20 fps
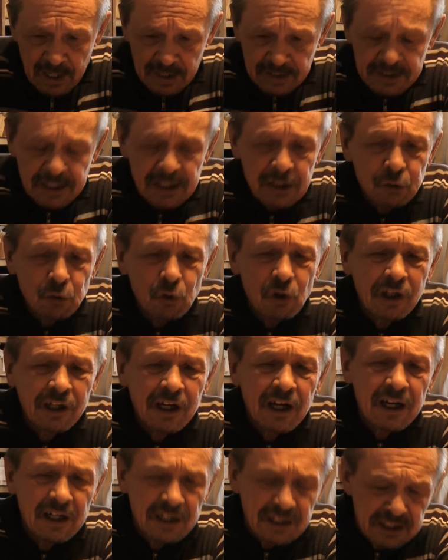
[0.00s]
Не
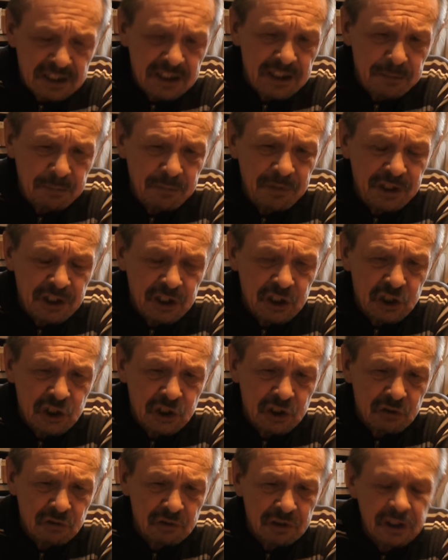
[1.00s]
только
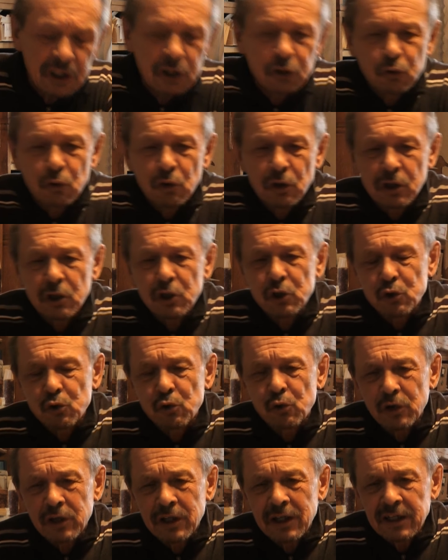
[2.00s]
академического, не только
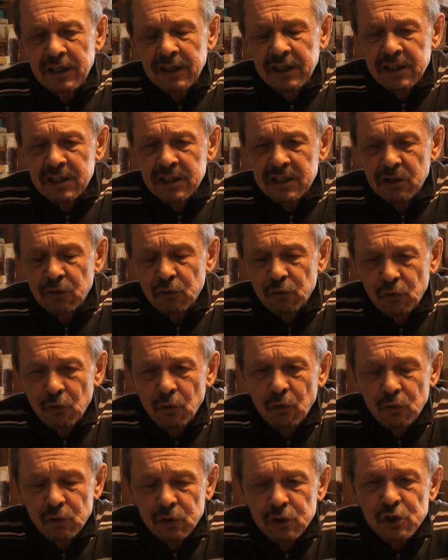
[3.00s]
журналистского, но
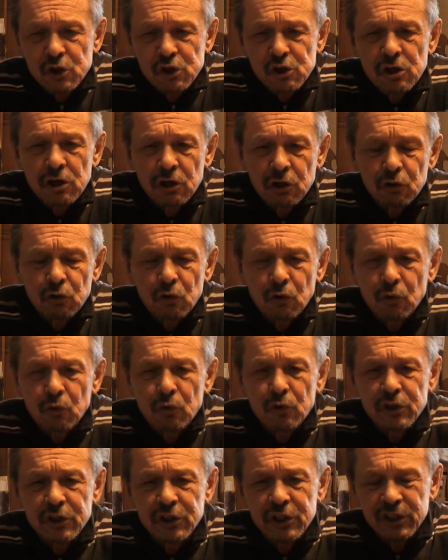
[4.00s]
какого-то
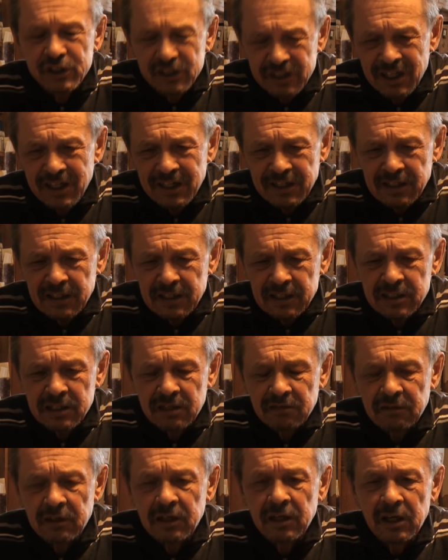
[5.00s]
широкого
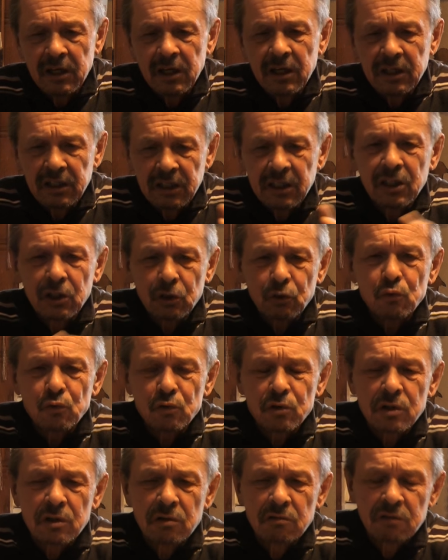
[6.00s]
читательского и
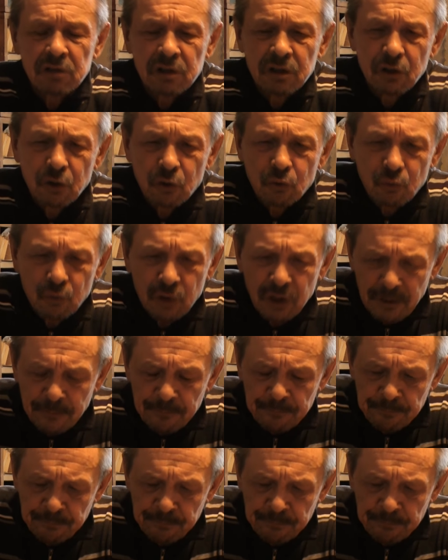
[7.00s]
русского круга